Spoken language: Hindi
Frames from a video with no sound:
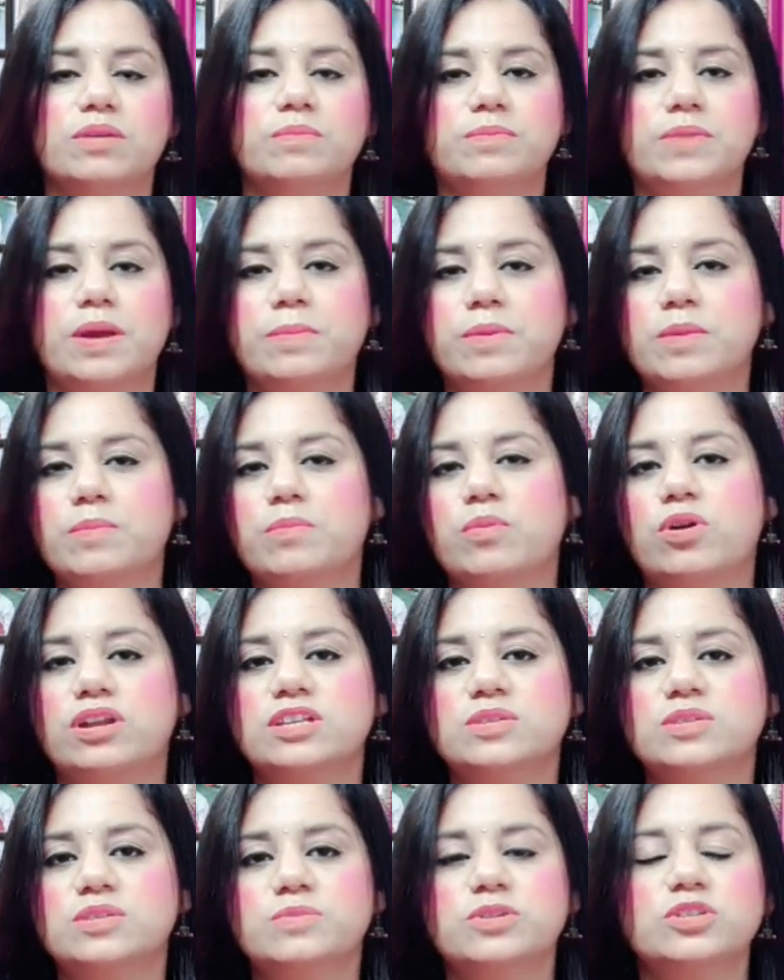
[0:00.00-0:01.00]
आपके
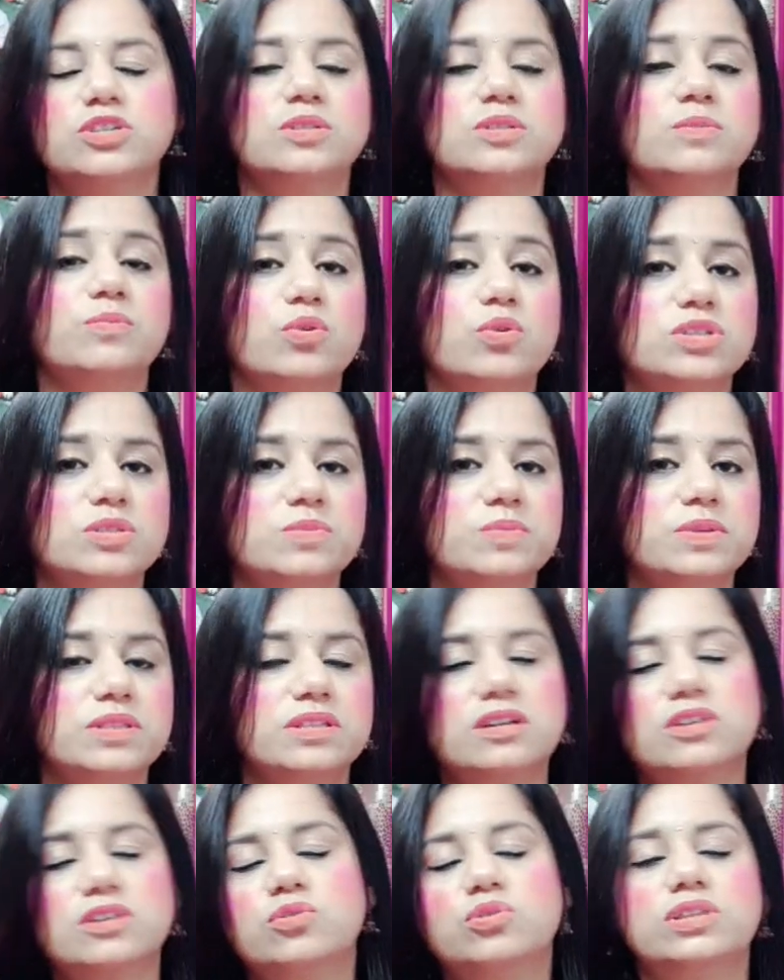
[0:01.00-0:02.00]
बॉडीज में जैसे बोन्स में
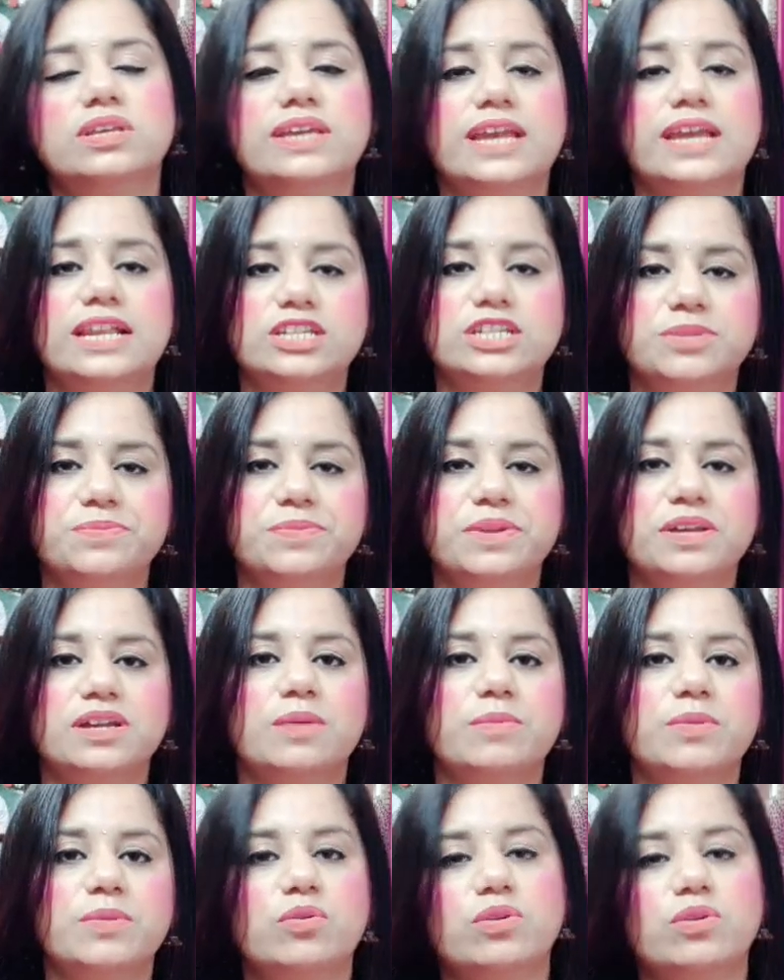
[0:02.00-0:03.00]
दर्द होती है कैल्शियम की
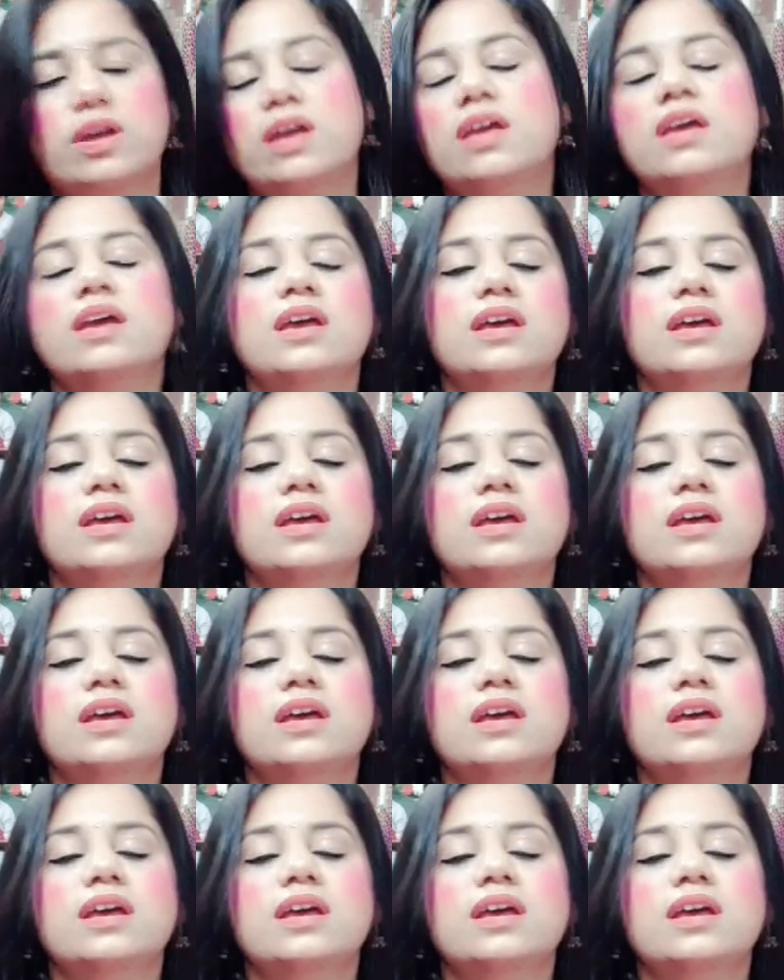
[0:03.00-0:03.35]
कमी होना